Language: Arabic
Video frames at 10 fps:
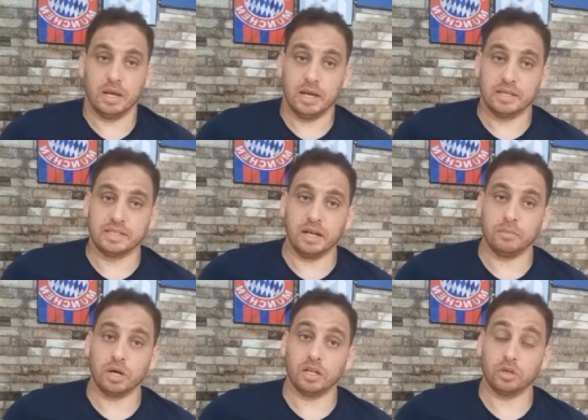
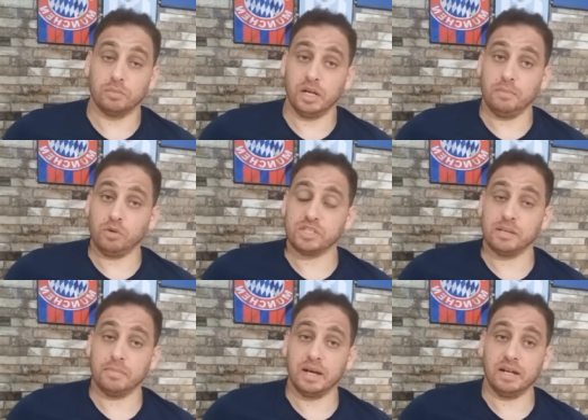السلام عليكم
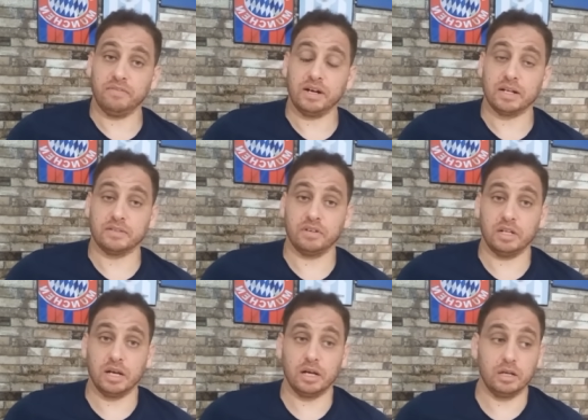الموسم الفارط في
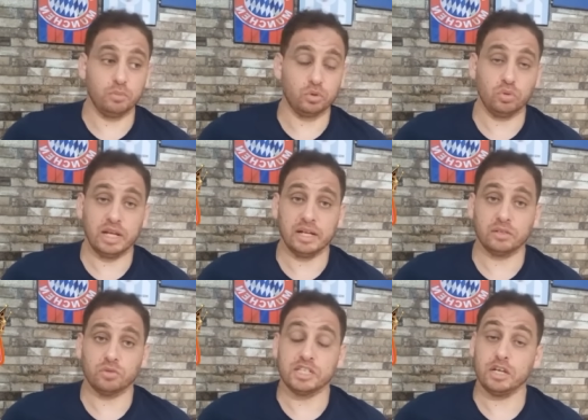البطولة
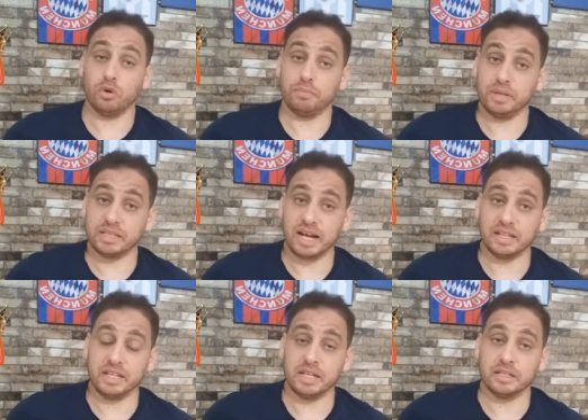التونسية
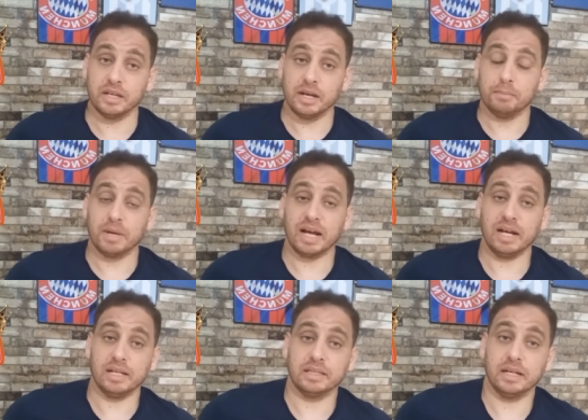وبالتحديد
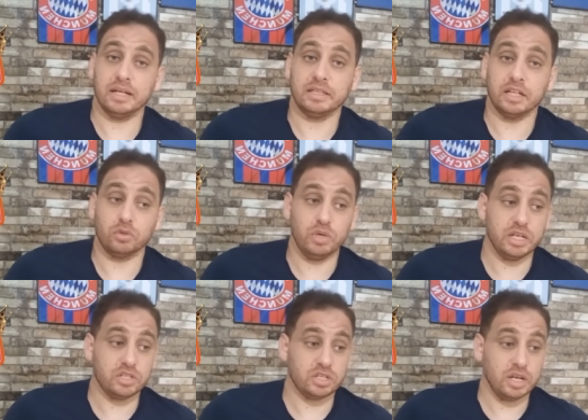مرحلة
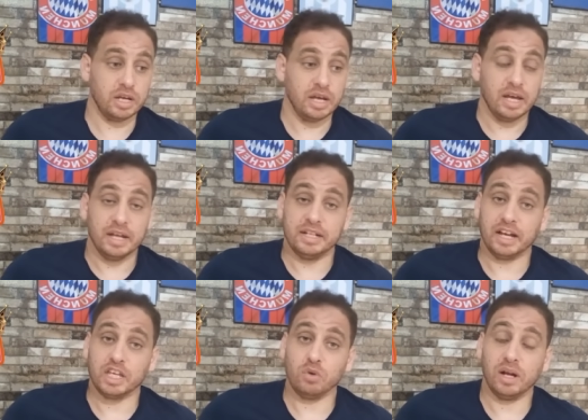التتويج
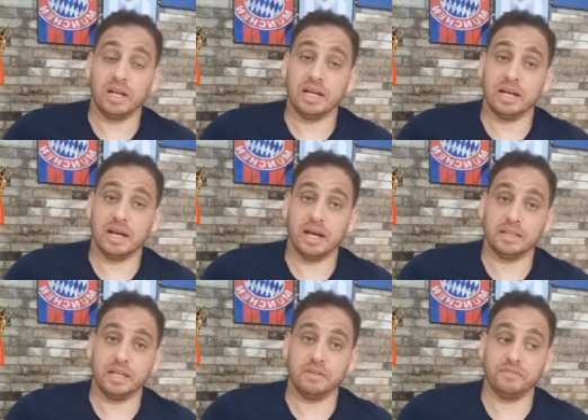نحكيه على
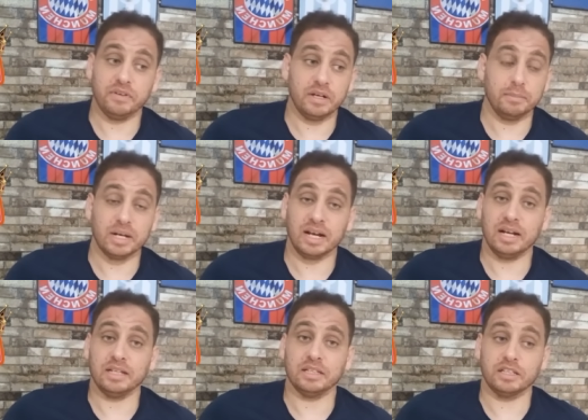هداف
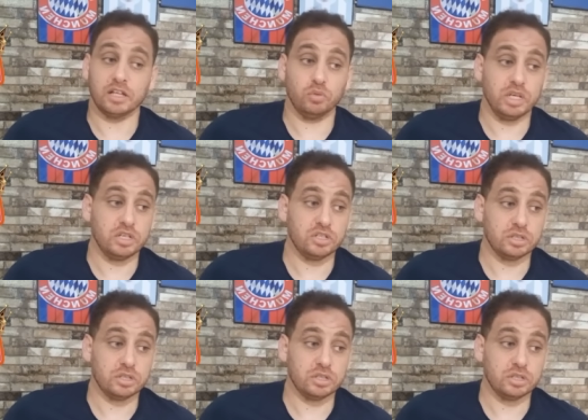مرحلة التتويج